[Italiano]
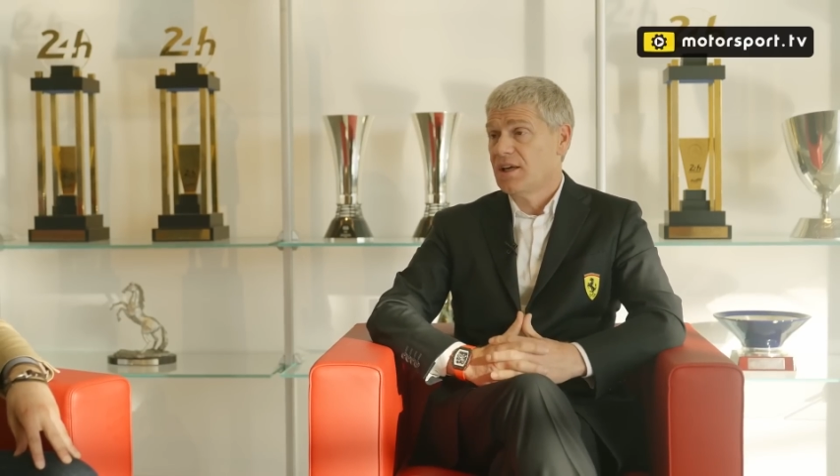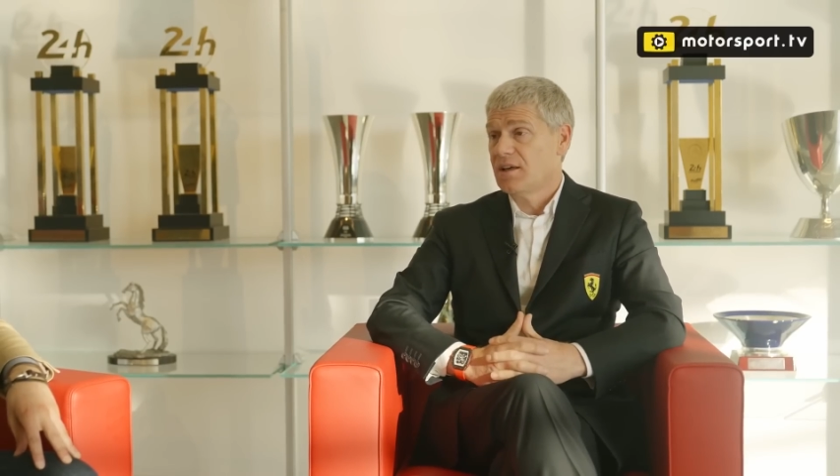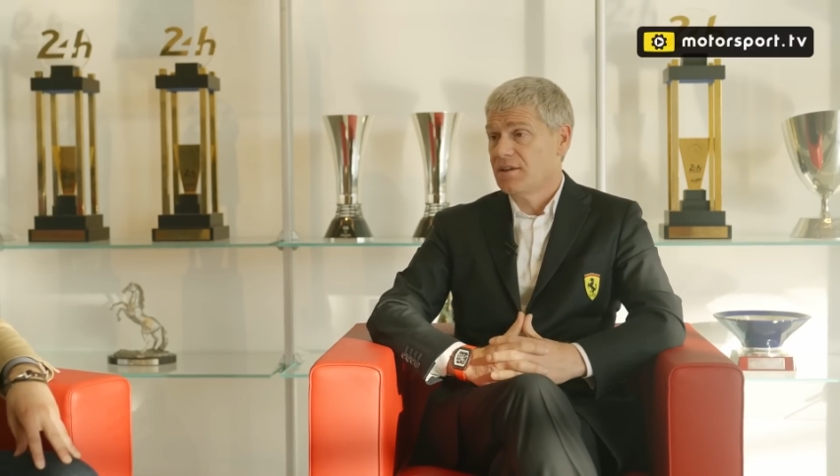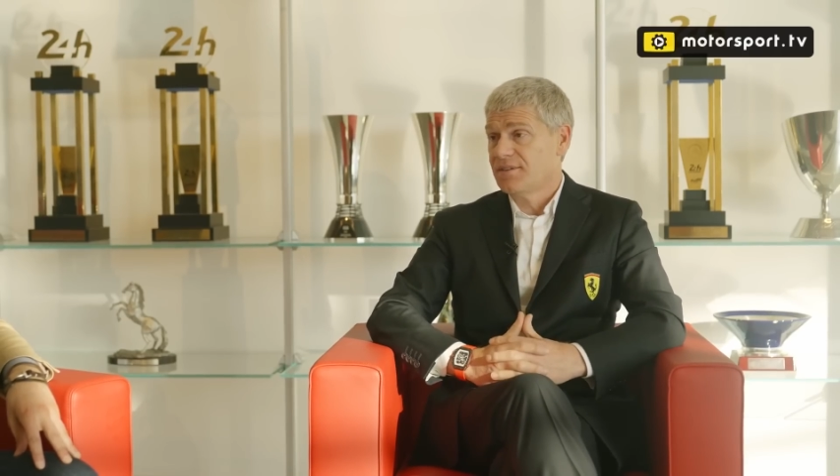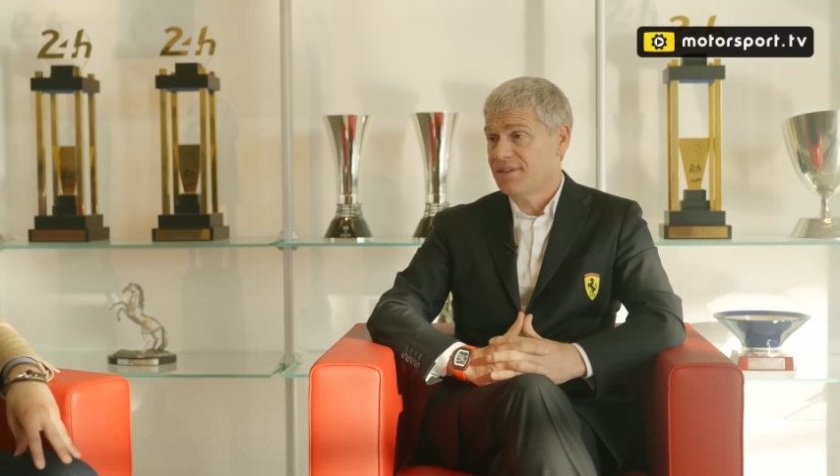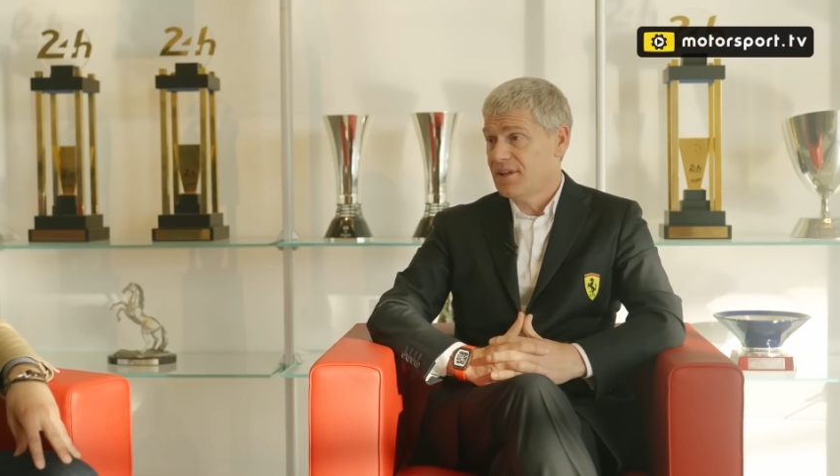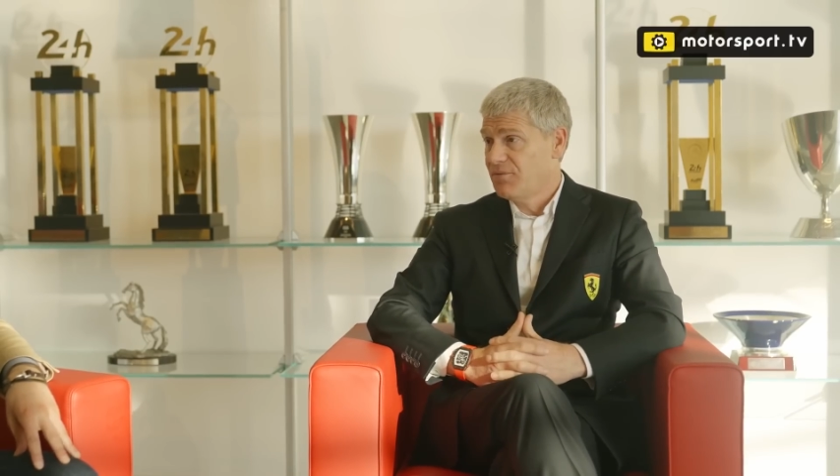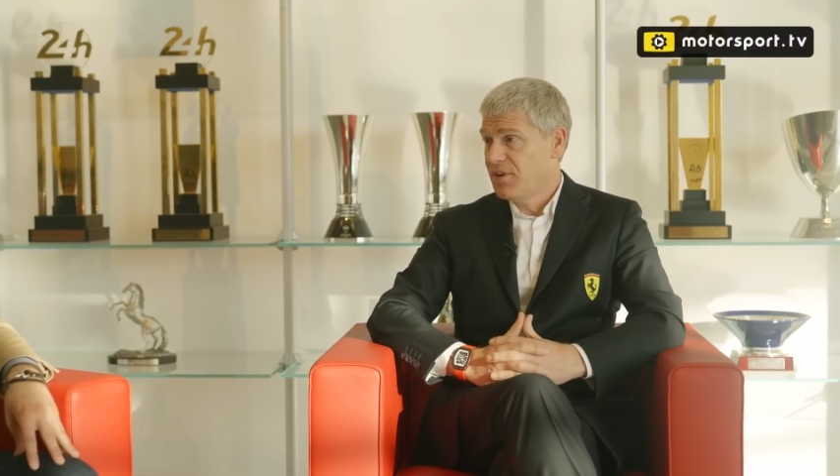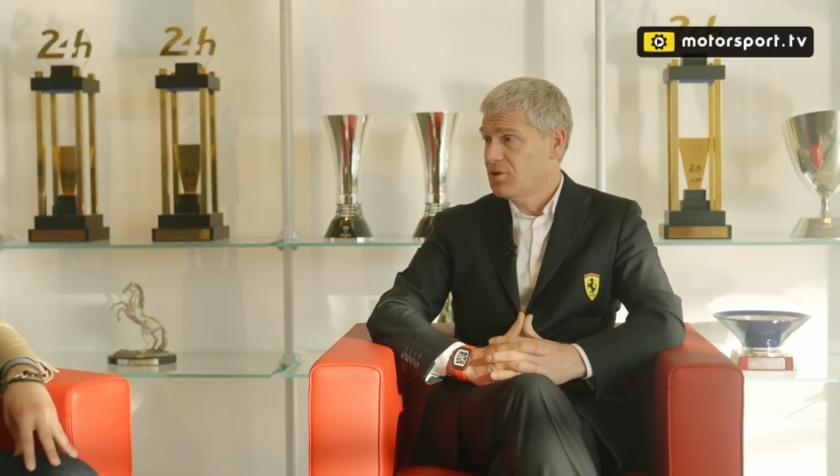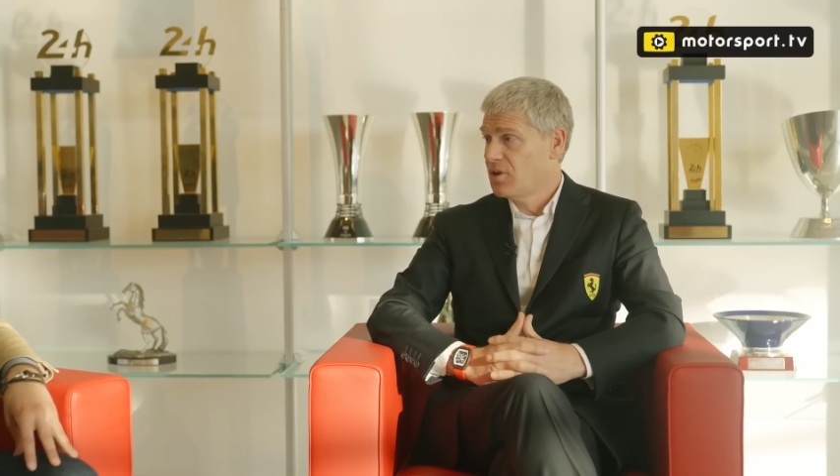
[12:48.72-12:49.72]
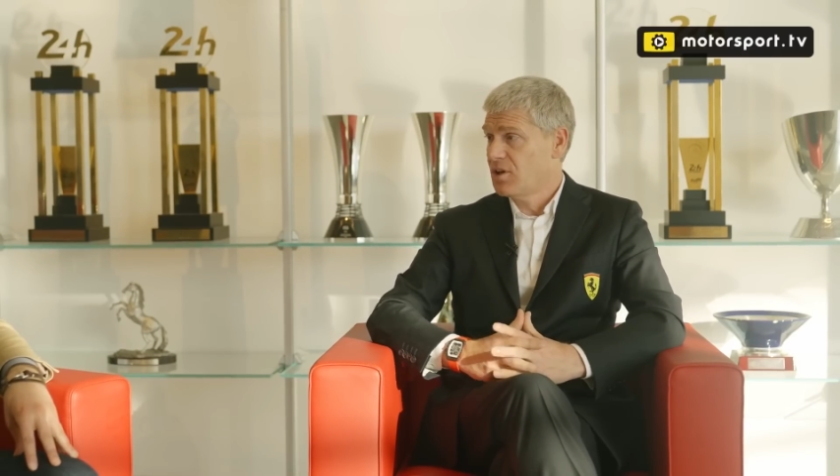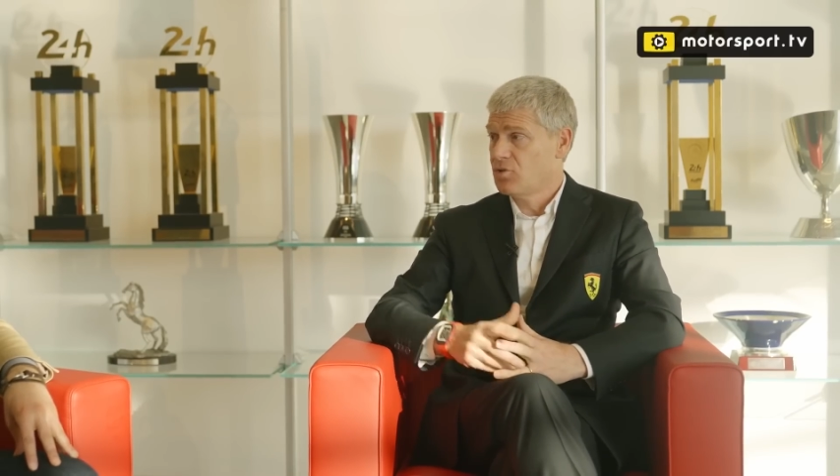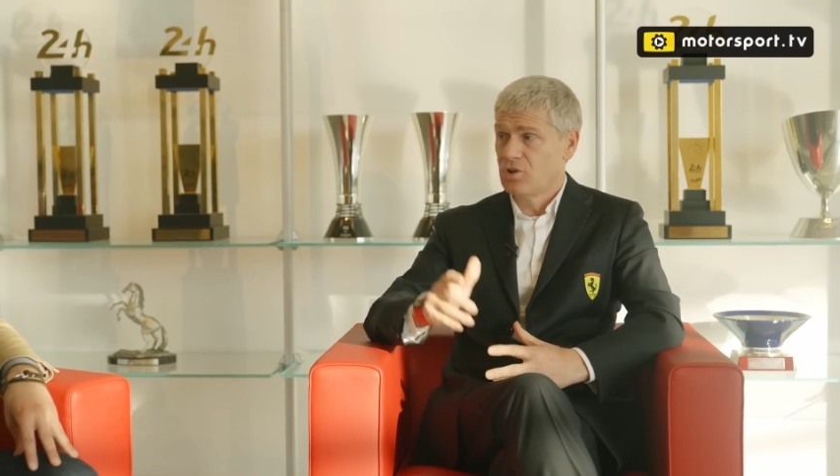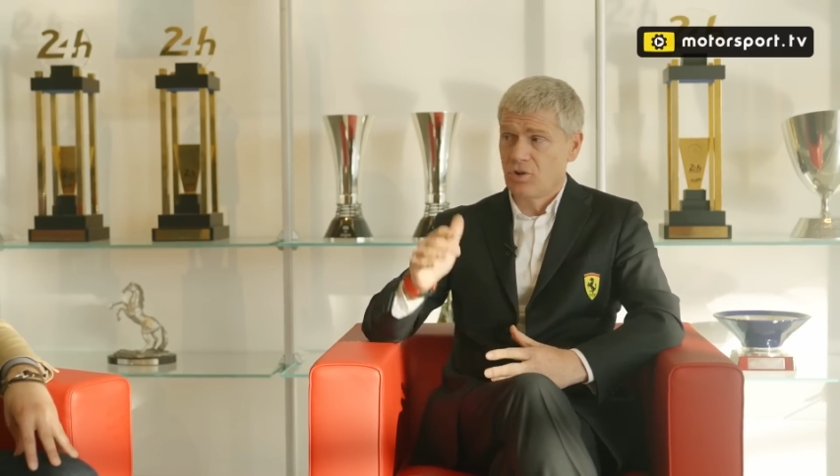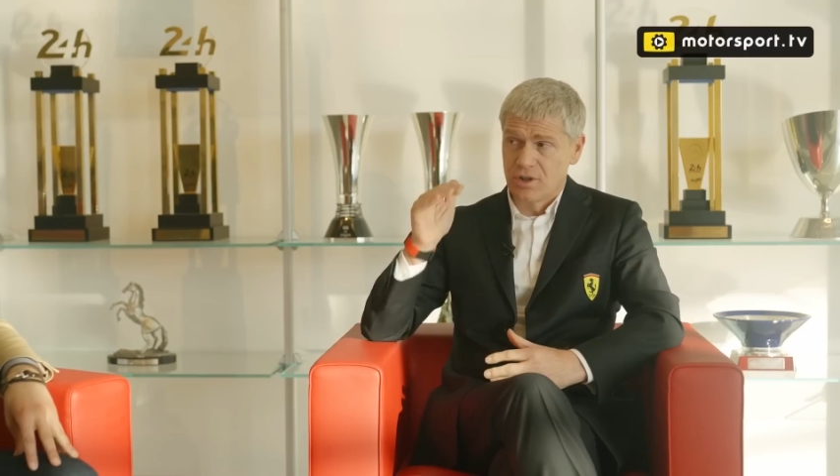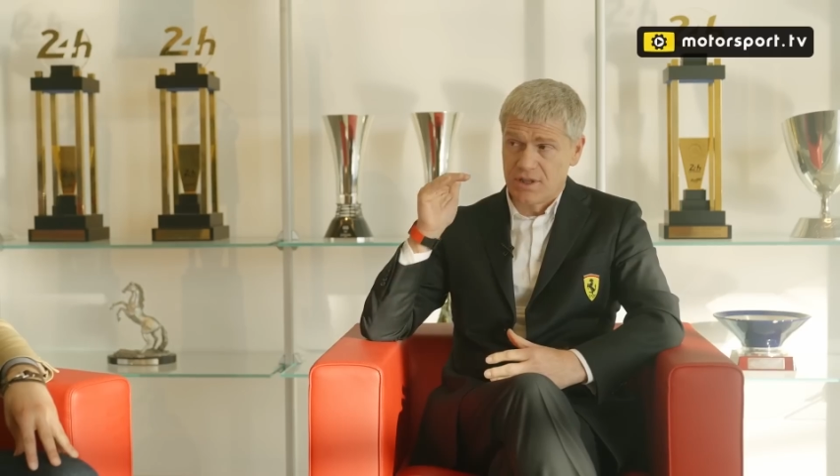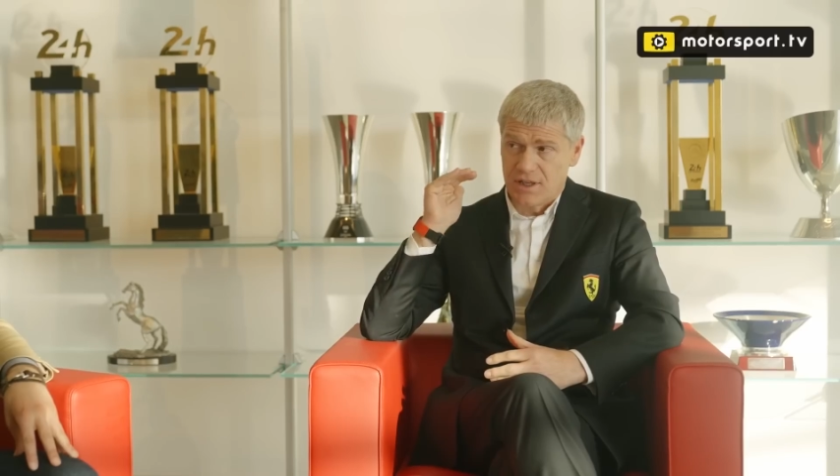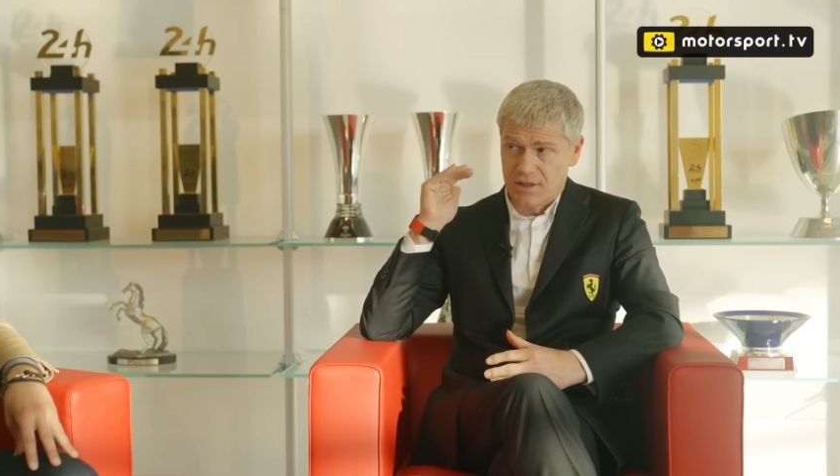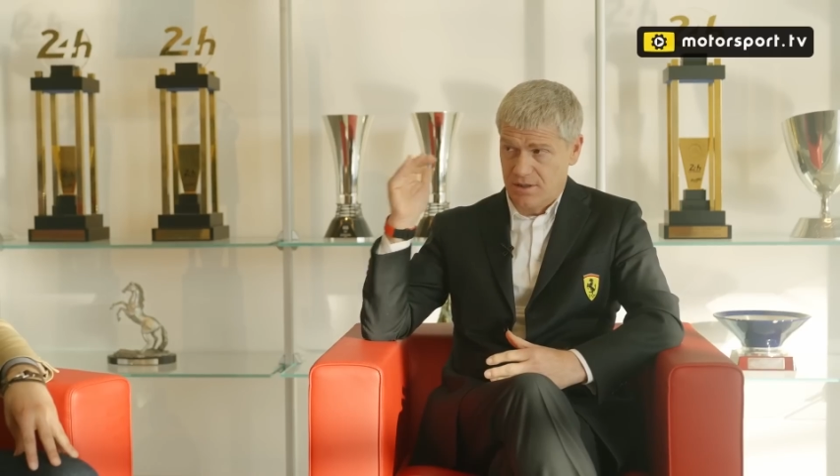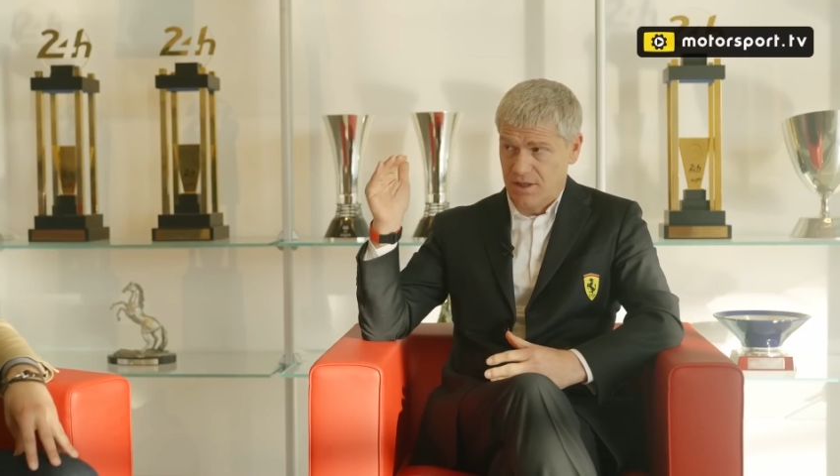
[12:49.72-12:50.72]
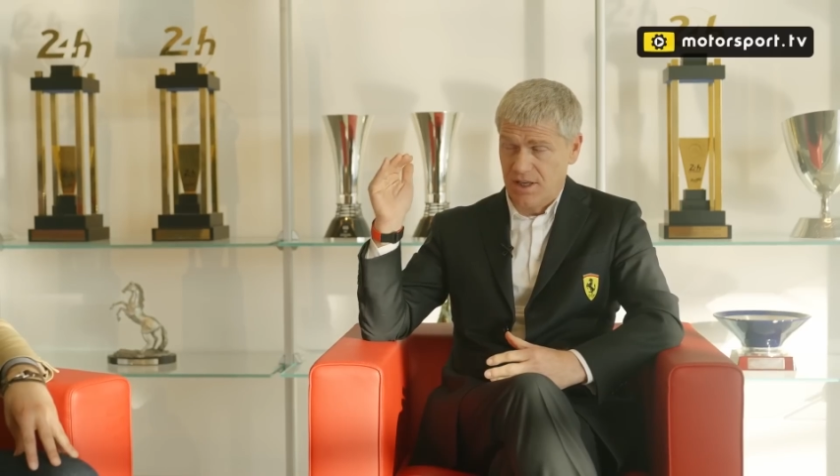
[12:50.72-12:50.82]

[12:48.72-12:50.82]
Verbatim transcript: se è vero che la Toyota